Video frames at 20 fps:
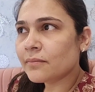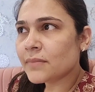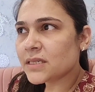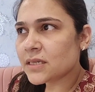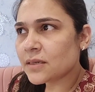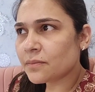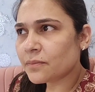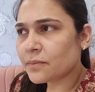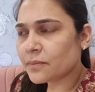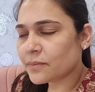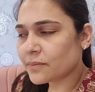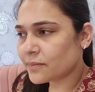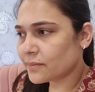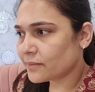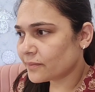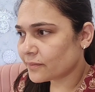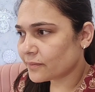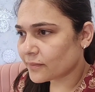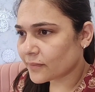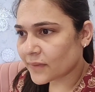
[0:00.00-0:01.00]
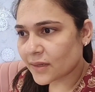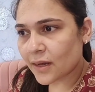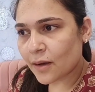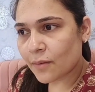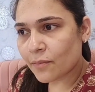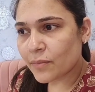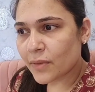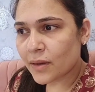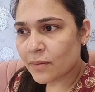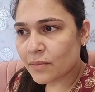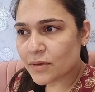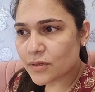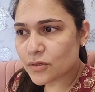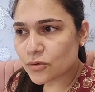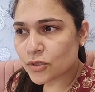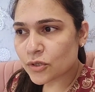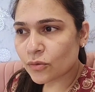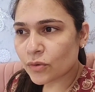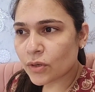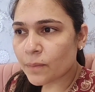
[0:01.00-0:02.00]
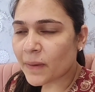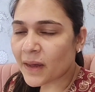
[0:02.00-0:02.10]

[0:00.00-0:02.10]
बस अब अब मैं भी सो जाऊंगी